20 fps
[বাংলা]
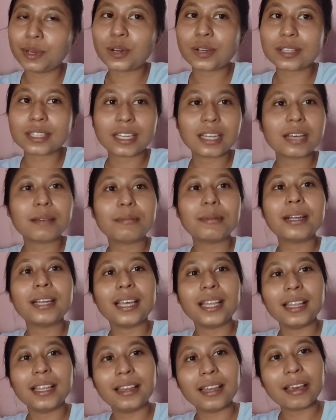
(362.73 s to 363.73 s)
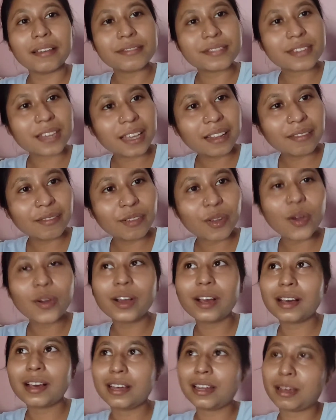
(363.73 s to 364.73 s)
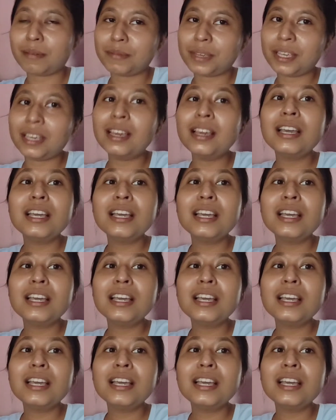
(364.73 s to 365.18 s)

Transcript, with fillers: বিকজ এটা আমার ডেলি লাইফস্টাইল ব্লগ আর আমি